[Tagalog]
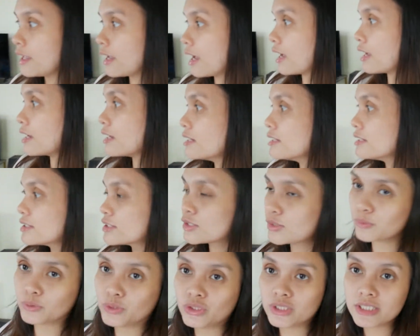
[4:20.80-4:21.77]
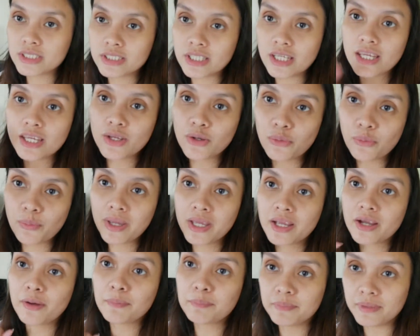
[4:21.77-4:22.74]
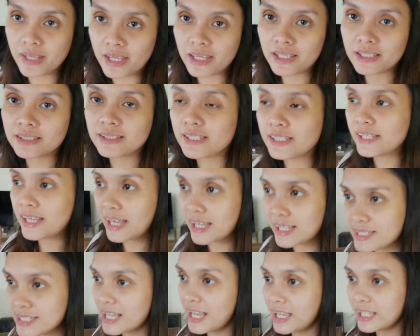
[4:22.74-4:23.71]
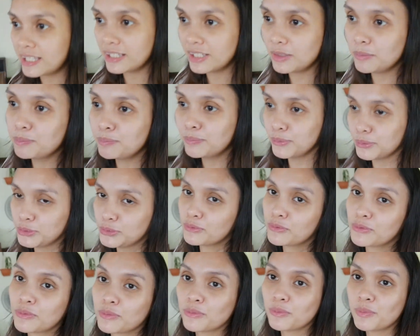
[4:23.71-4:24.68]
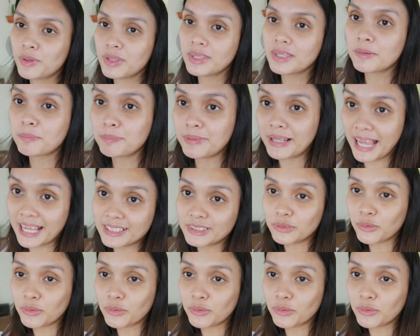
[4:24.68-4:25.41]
guys. So, just a quick update. Yes, I did push through with the plant